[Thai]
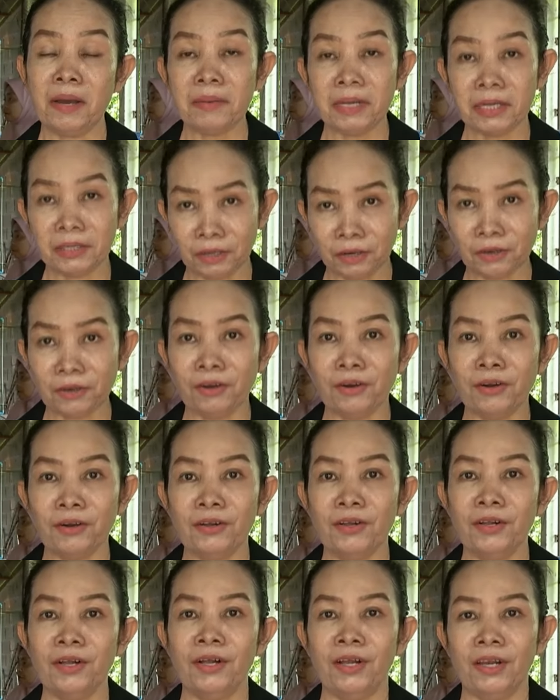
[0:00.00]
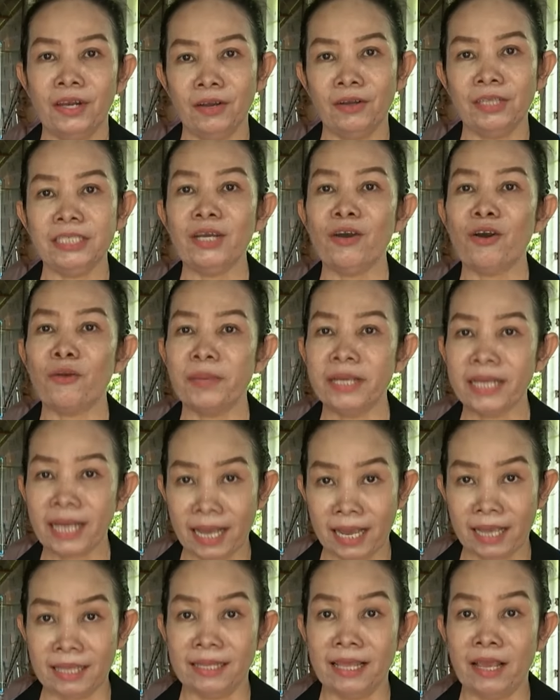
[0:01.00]
หรือผ้าพันคอเราก็จะออกไป
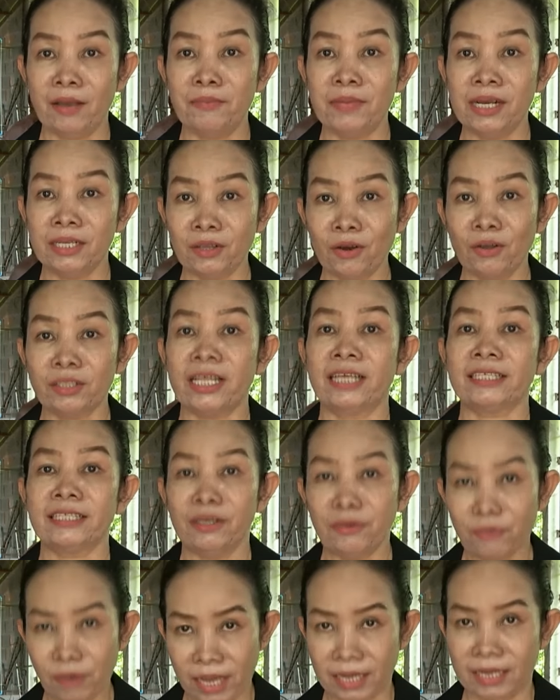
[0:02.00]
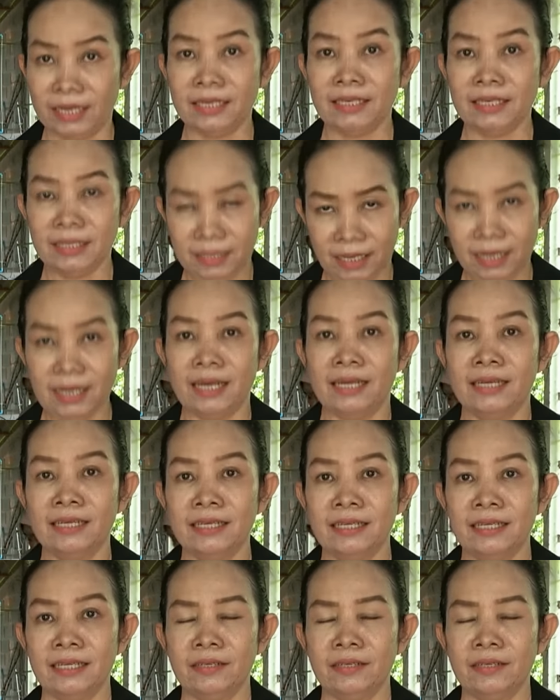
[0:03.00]
ขายแถวเมืองทองต่างจังหวัดค่ะ